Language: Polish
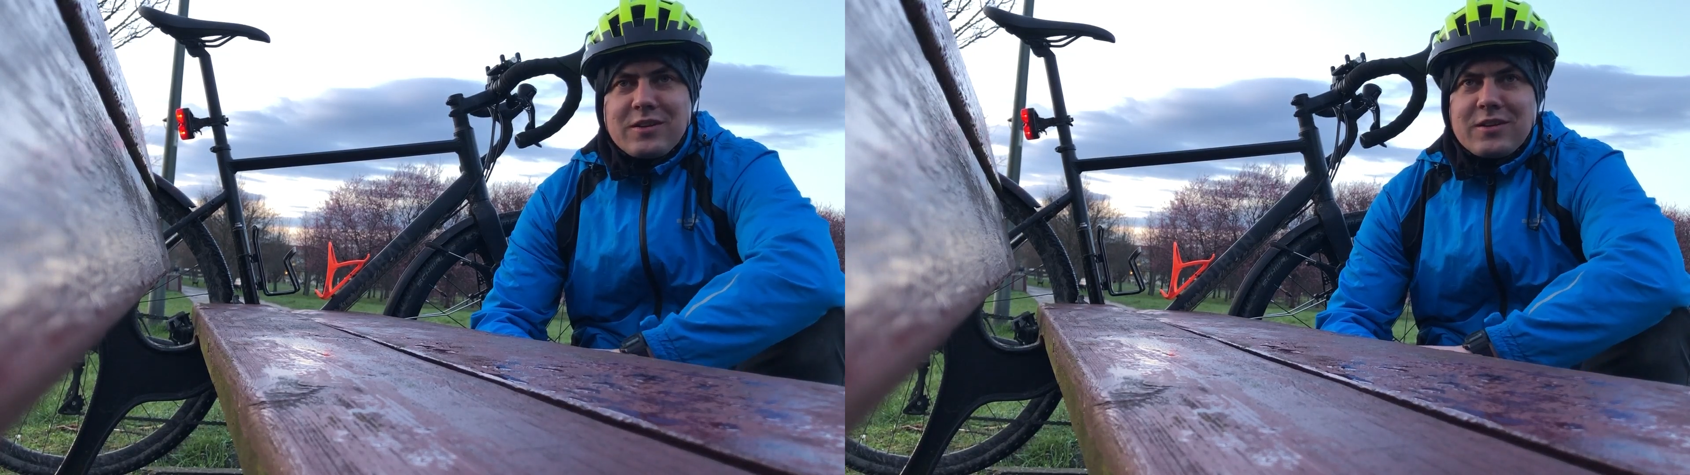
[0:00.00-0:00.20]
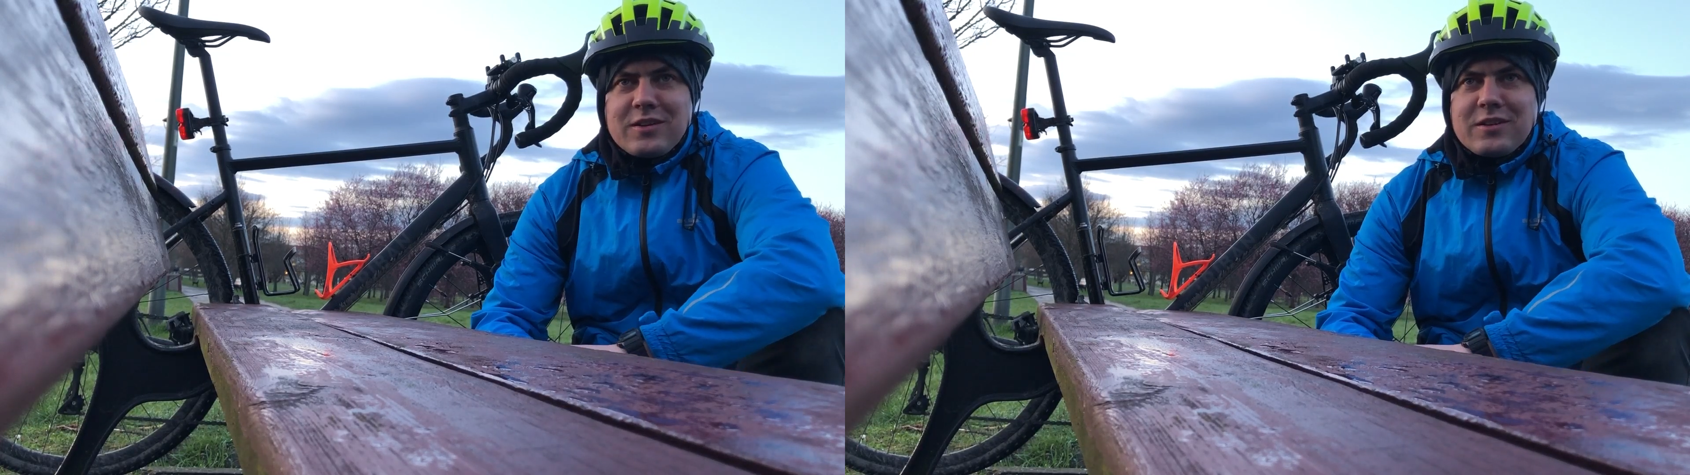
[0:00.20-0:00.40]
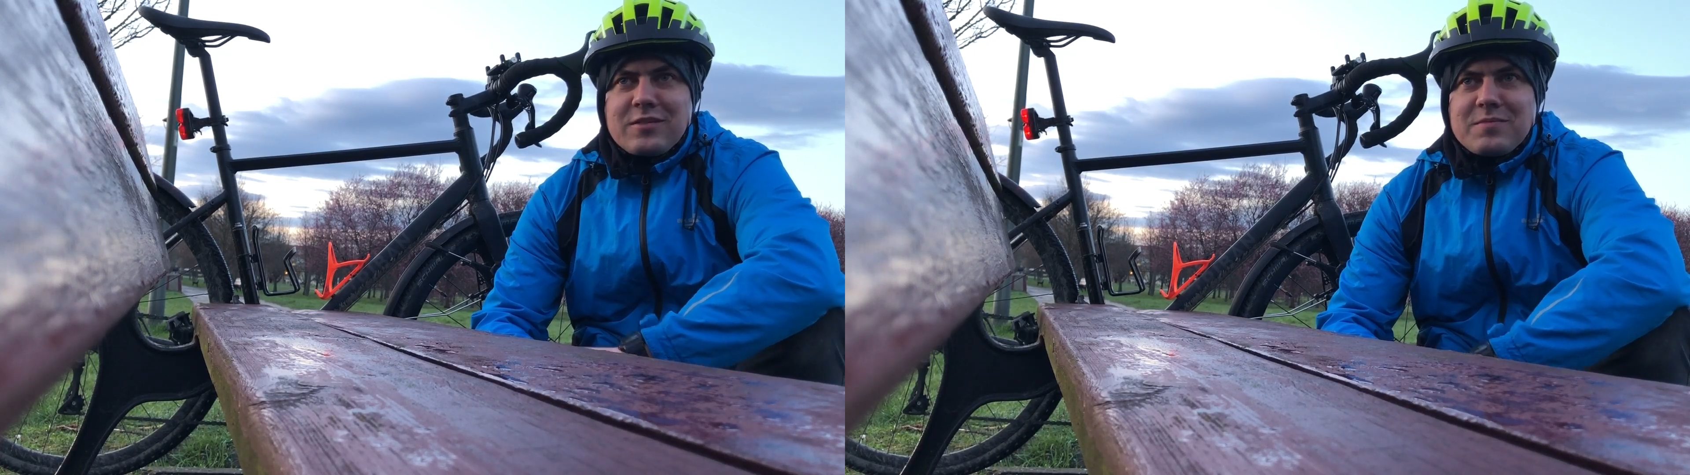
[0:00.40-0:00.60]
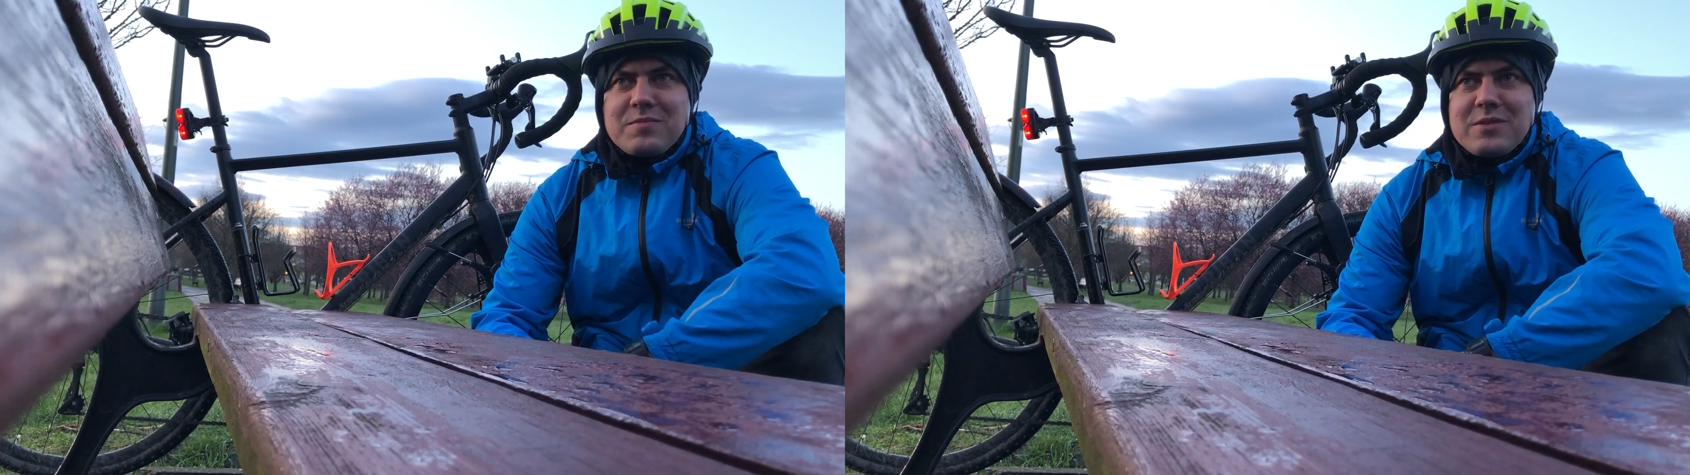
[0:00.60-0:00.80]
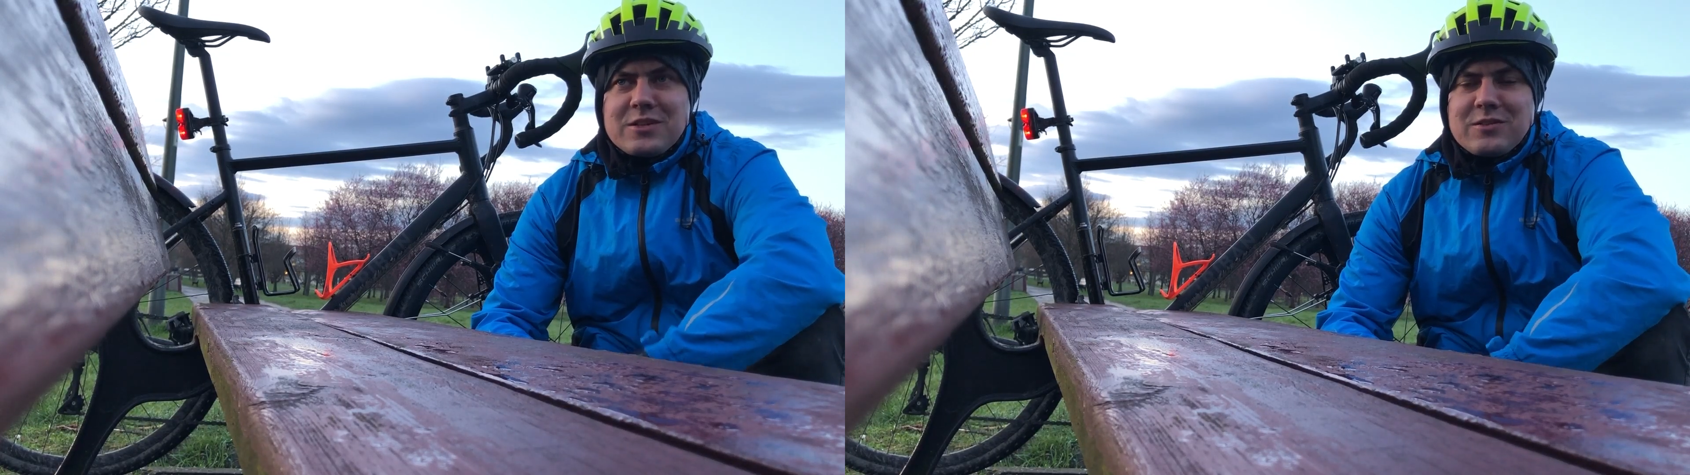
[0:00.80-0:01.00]
E,
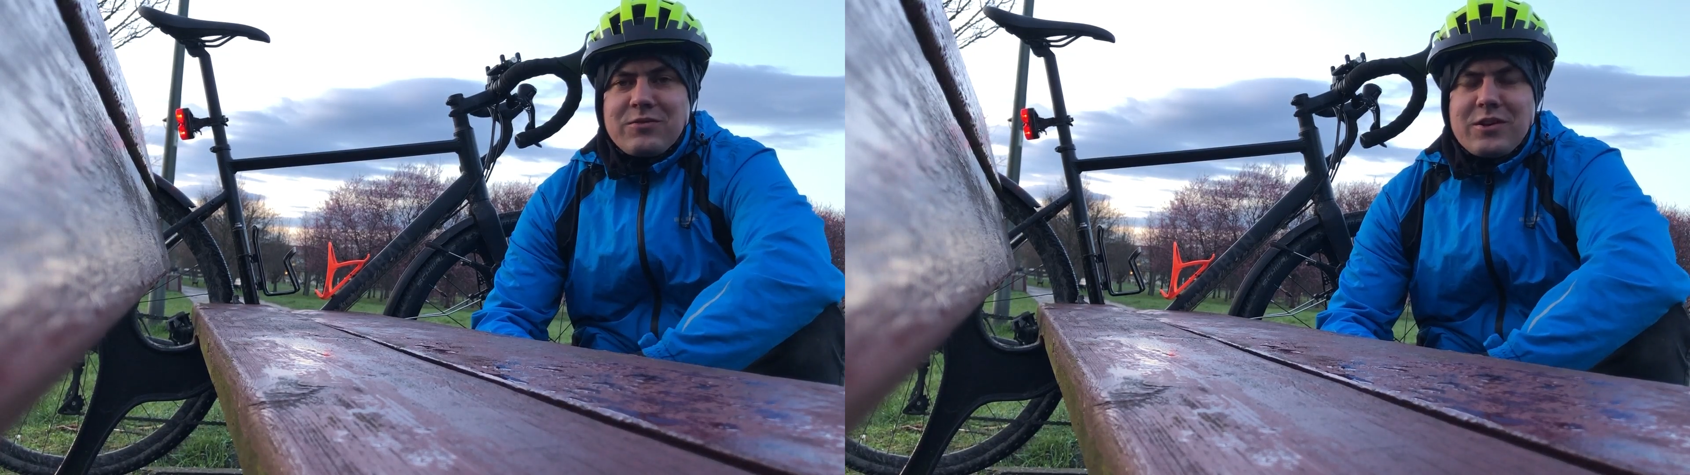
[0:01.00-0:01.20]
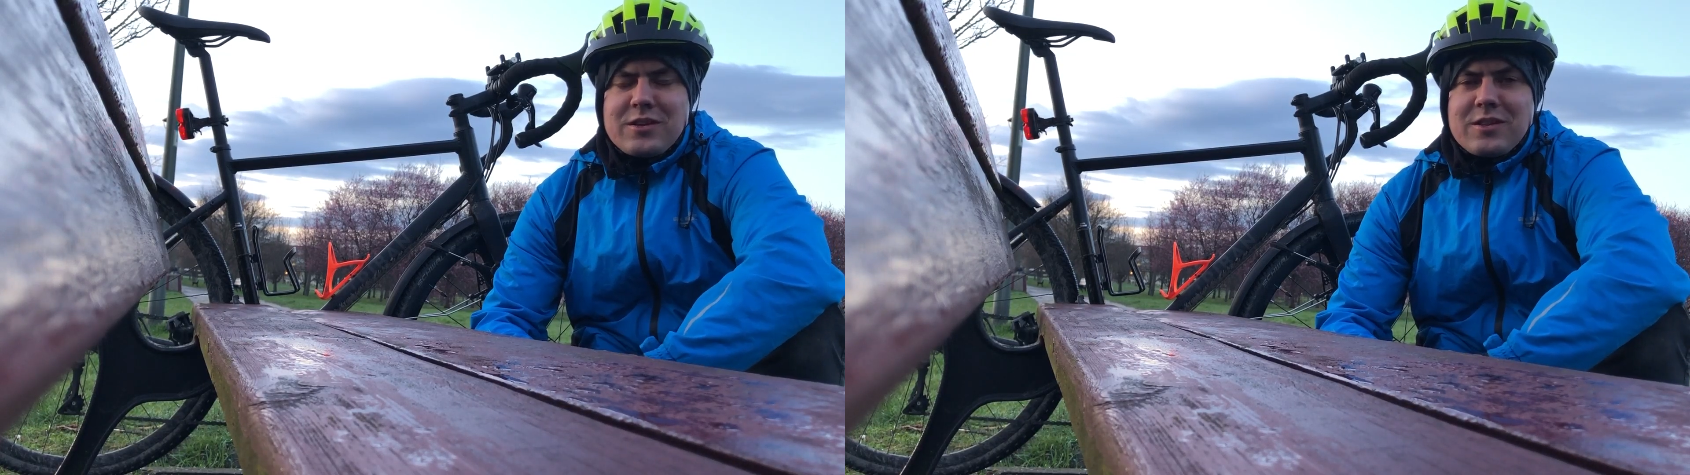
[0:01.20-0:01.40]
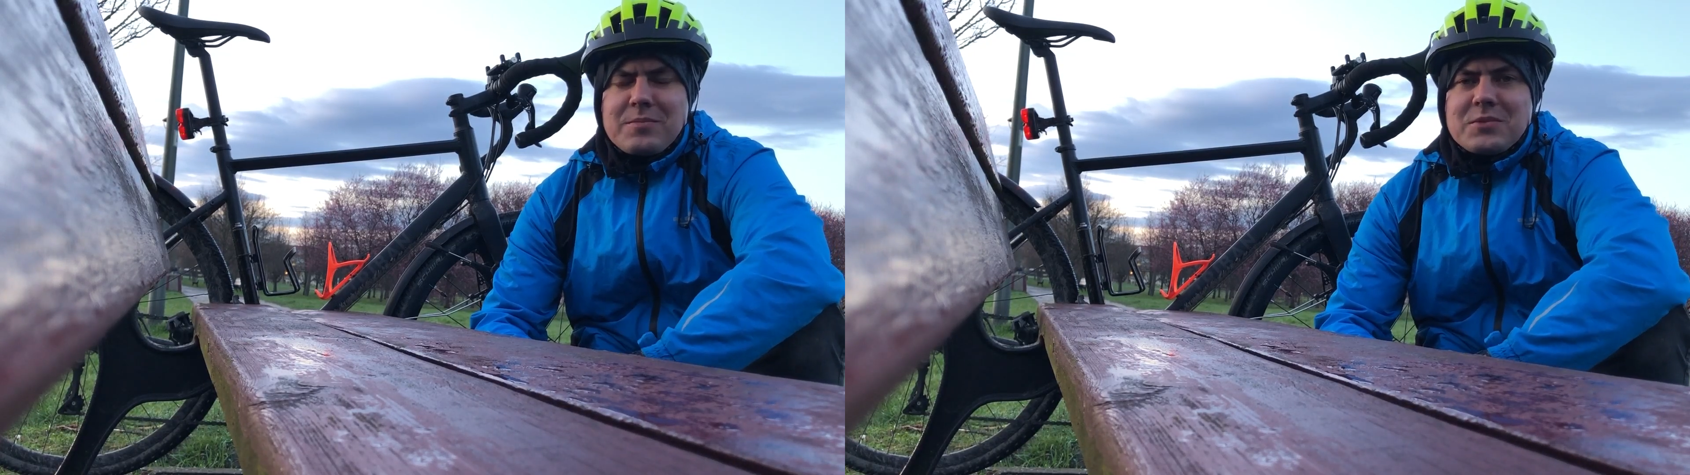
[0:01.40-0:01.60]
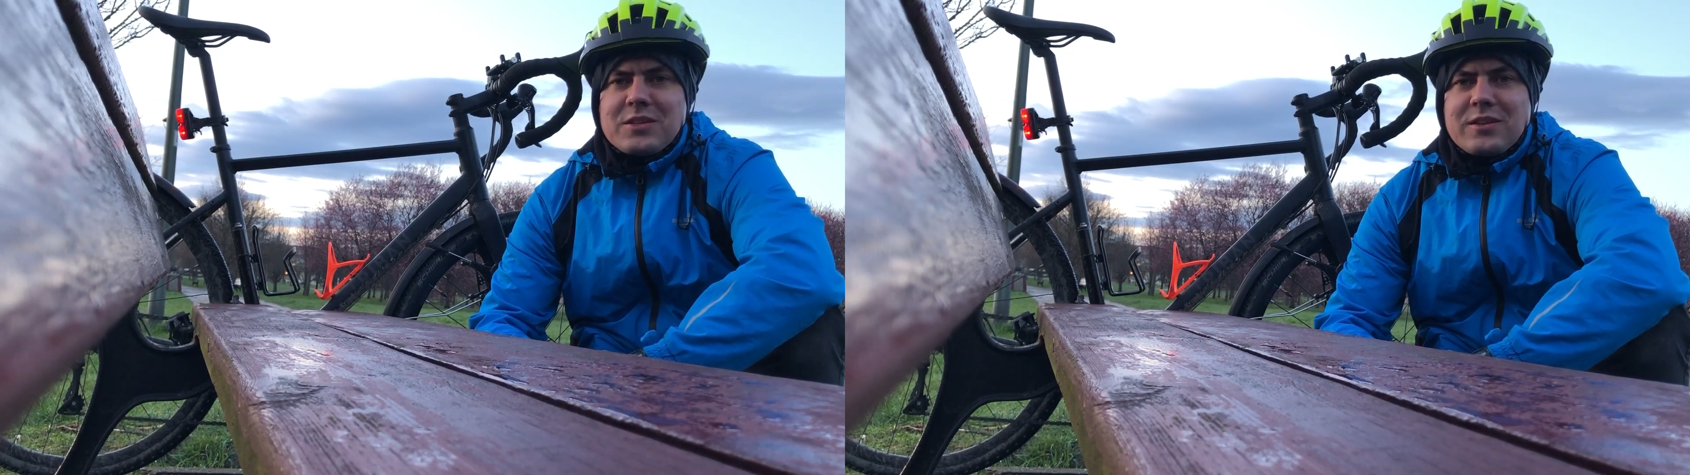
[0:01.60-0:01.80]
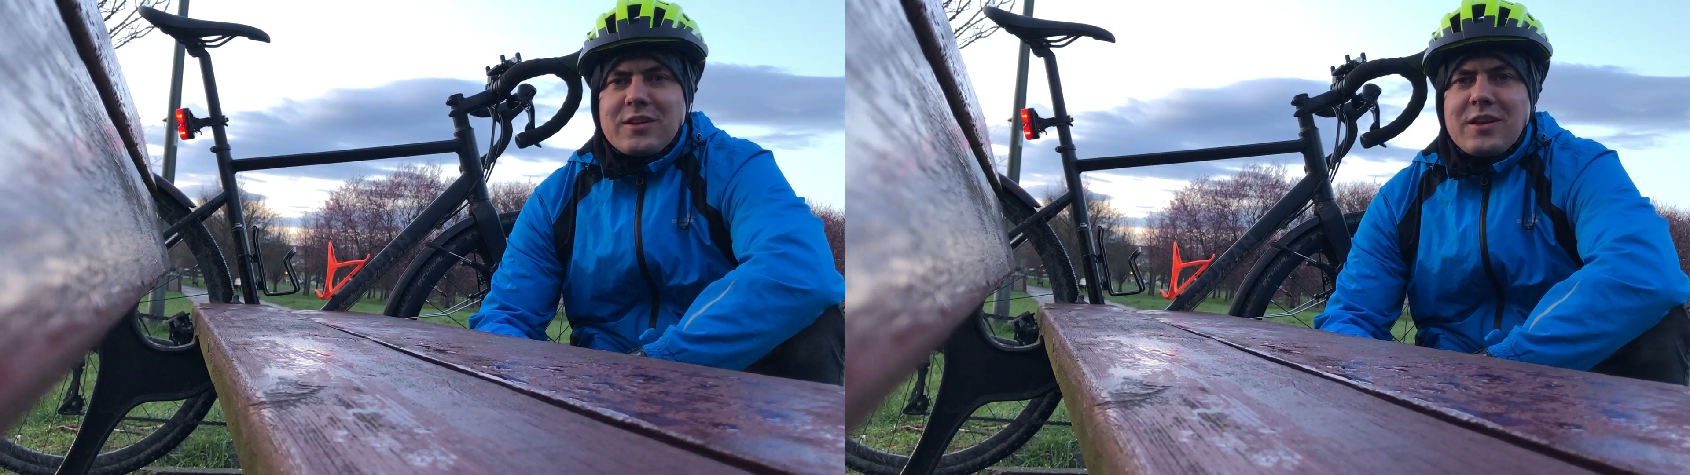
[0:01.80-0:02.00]
bardzo fajnie
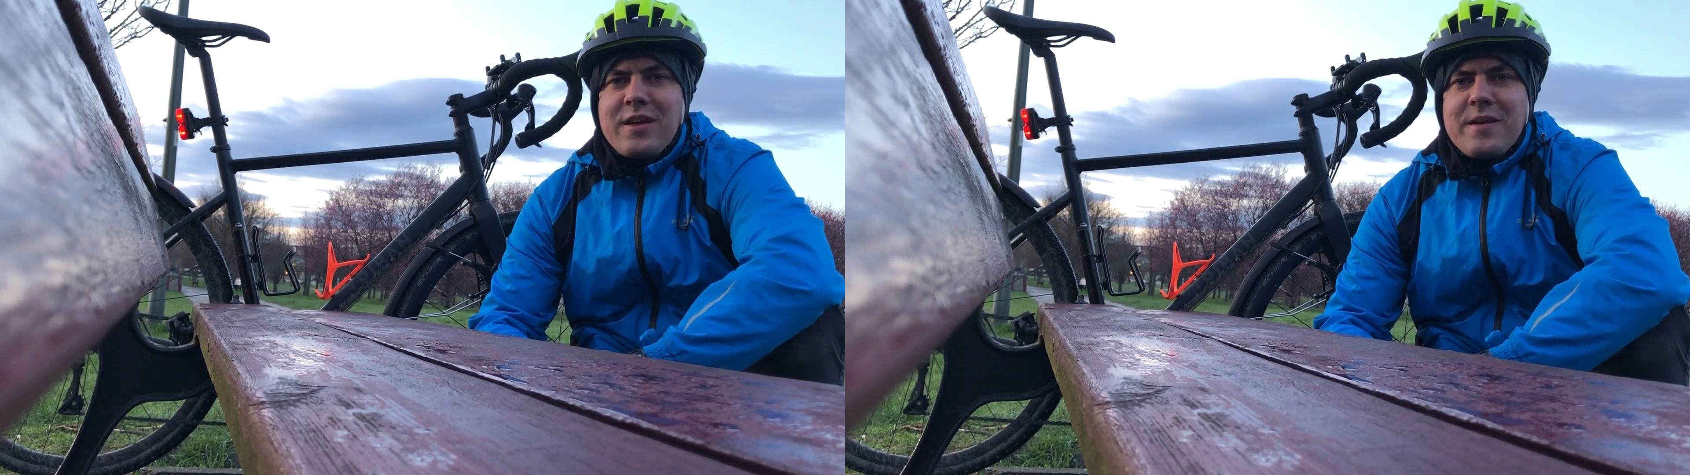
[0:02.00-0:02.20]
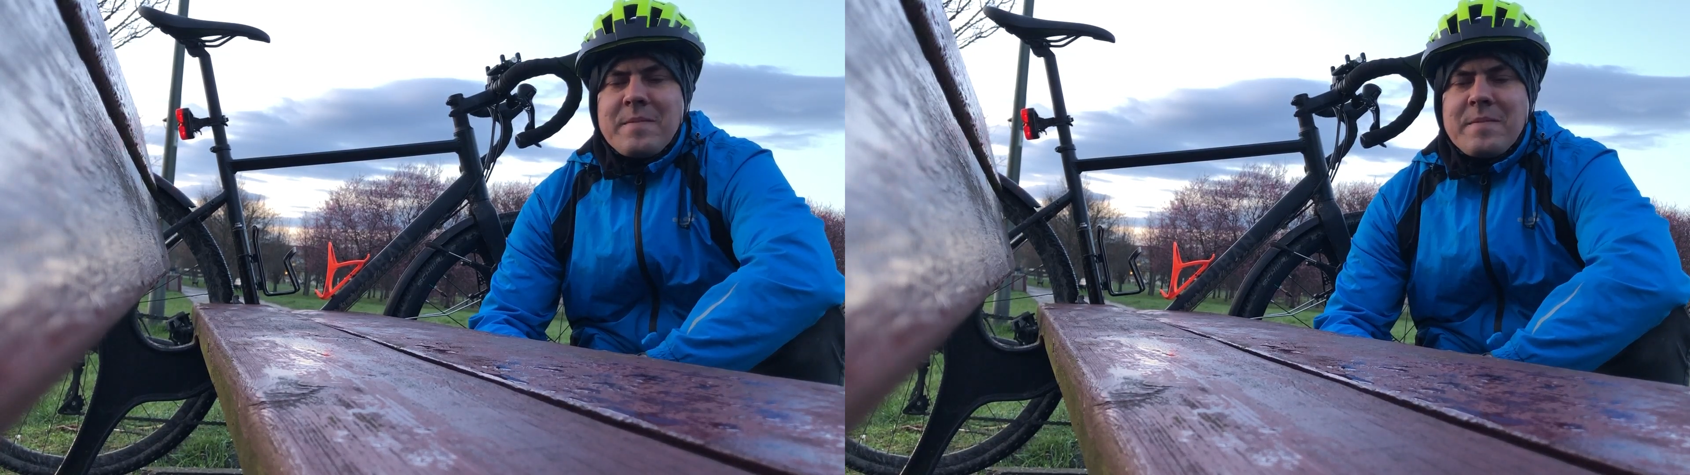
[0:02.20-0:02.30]
napisana